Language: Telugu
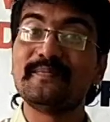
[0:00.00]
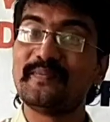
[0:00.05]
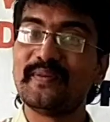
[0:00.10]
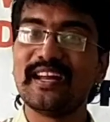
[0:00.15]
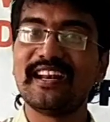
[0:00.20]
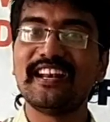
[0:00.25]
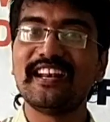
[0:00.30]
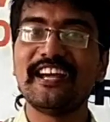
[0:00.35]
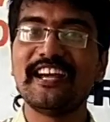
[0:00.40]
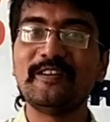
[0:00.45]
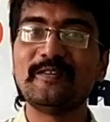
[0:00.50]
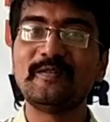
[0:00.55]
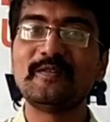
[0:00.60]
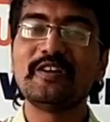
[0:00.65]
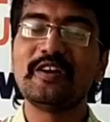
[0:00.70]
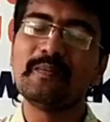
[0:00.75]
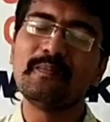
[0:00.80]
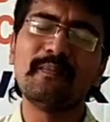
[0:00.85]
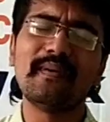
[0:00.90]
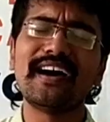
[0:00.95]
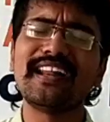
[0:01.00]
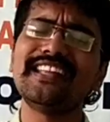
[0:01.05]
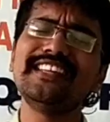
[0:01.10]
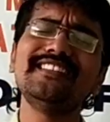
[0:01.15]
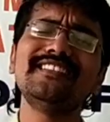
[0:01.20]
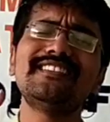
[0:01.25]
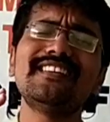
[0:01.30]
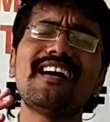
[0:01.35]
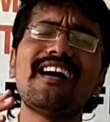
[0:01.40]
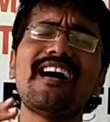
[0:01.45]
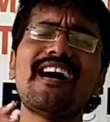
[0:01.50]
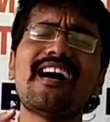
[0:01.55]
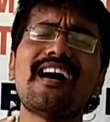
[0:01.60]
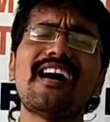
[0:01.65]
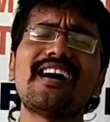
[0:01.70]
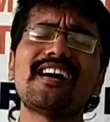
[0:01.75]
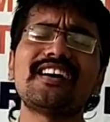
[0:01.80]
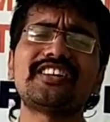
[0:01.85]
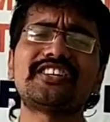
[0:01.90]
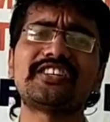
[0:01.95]
పిల్లలు మరింత
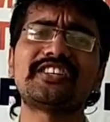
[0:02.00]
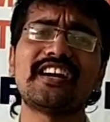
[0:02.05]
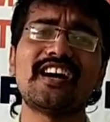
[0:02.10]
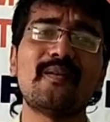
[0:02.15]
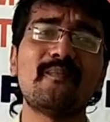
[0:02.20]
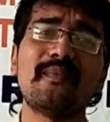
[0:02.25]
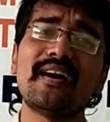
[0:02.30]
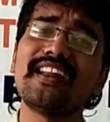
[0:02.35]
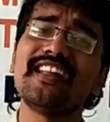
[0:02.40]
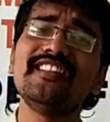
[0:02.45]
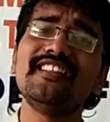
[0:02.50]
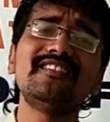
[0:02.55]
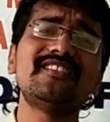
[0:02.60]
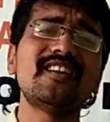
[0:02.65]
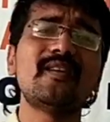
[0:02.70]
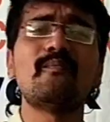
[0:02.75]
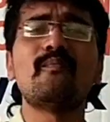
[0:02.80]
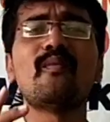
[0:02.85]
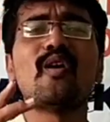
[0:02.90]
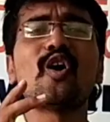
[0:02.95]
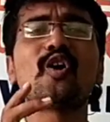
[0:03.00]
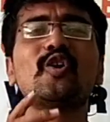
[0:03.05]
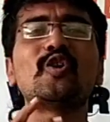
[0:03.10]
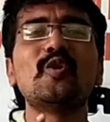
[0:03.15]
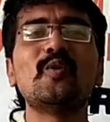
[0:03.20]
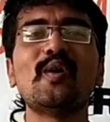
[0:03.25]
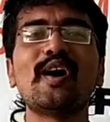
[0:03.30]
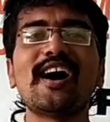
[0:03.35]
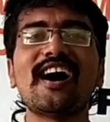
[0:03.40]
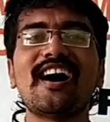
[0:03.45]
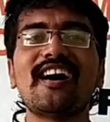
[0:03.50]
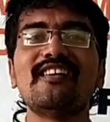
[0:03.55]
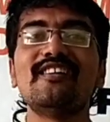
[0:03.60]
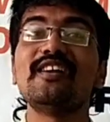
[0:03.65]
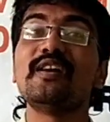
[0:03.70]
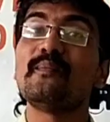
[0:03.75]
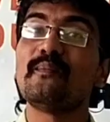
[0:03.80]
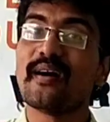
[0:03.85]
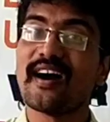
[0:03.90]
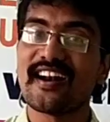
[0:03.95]
ఆకర్షగా మరింత మక్కువగా
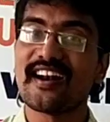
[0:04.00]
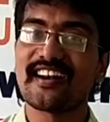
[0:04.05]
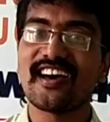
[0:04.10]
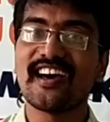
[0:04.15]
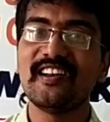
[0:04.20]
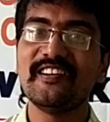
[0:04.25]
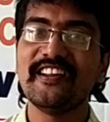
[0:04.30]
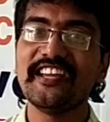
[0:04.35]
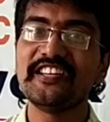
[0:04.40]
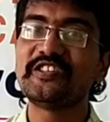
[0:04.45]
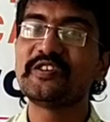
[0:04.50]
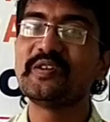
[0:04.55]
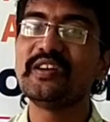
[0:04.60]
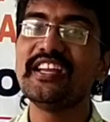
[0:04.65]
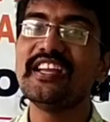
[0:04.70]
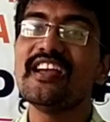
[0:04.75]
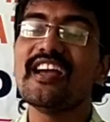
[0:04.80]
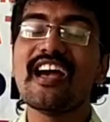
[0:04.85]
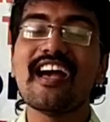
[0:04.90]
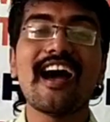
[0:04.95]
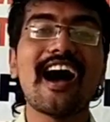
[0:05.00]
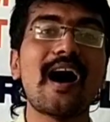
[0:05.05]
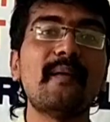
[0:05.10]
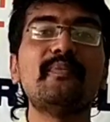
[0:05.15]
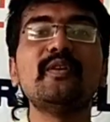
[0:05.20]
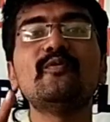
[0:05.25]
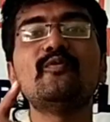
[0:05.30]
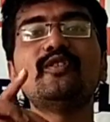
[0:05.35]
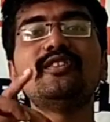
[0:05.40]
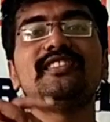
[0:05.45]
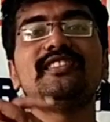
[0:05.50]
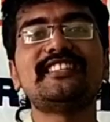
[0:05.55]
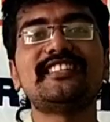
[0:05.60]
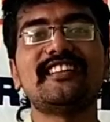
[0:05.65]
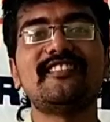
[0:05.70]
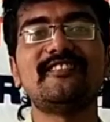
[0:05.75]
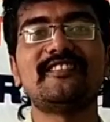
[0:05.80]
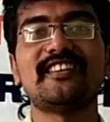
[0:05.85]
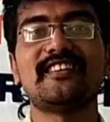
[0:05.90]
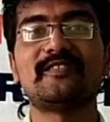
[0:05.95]
పాఠాలు నేర్చుకుని అభివృద్ధి
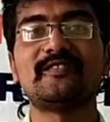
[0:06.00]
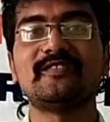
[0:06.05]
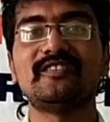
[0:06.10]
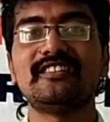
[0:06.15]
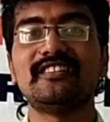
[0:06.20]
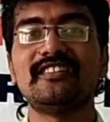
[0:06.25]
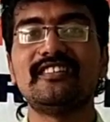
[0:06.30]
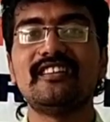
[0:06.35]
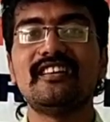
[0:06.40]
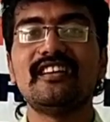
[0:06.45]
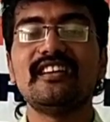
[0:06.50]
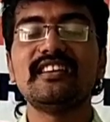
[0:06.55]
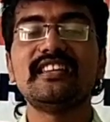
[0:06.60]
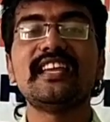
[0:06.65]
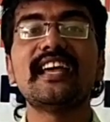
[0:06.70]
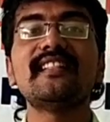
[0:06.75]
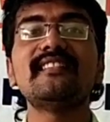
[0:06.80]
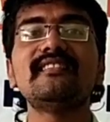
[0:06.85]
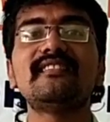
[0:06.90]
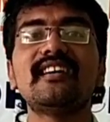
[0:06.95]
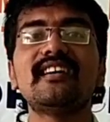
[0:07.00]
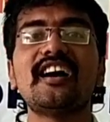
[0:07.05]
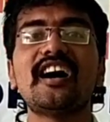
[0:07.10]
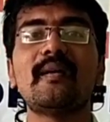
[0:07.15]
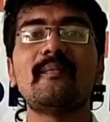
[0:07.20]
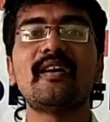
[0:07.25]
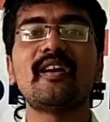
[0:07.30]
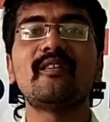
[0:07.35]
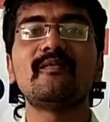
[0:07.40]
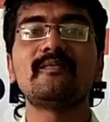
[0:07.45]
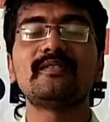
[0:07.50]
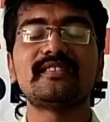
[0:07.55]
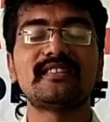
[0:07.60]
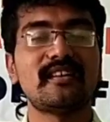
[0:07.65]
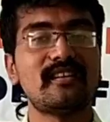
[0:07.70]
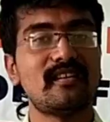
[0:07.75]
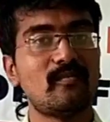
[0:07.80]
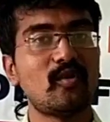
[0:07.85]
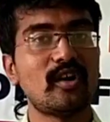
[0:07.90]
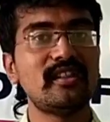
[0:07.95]
చెందుతారు ఎంతగా మనం
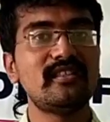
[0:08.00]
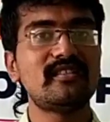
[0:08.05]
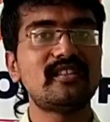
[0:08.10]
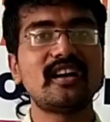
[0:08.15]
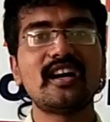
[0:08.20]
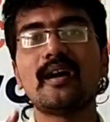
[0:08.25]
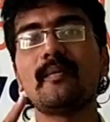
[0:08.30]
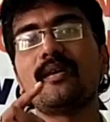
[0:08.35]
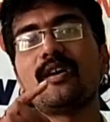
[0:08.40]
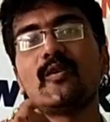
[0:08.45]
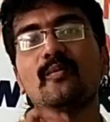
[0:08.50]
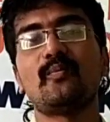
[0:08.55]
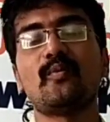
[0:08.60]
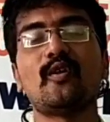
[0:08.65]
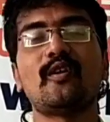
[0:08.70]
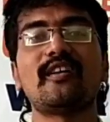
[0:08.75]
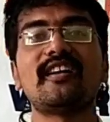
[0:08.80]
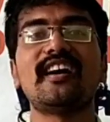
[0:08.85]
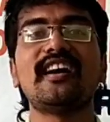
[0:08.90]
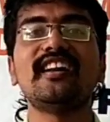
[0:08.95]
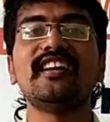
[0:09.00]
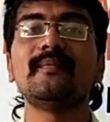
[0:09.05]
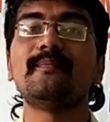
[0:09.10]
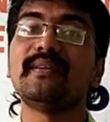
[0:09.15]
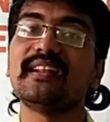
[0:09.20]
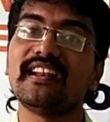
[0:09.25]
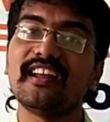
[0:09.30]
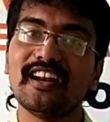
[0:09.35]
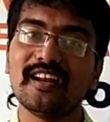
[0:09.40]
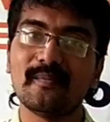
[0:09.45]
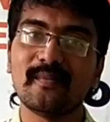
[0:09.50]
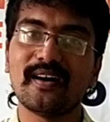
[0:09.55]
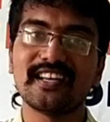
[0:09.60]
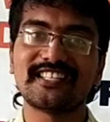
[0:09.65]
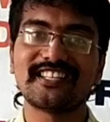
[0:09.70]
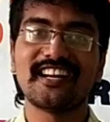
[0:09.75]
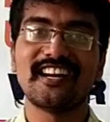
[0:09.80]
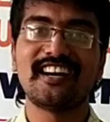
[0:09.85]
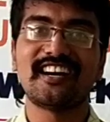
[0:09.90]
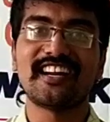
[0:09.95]
ఎంతగా మనం పోరాడి పిల్లల్ని
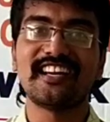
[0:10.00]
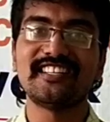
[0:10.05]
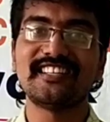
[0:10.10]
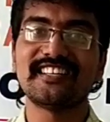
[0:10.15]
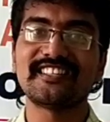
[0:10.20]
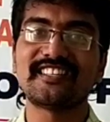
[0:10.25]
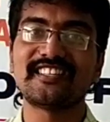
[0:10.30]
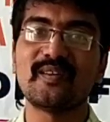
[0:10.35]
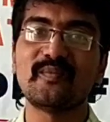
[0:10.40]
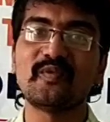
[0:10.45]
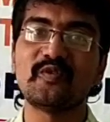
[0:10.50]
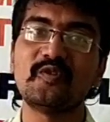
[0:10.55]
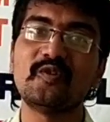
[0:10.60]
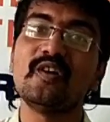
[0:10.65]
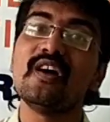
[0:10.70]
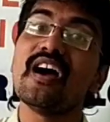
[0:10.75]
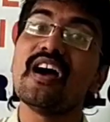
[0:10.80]
మార్చడానికి ట్రై చేస్తామో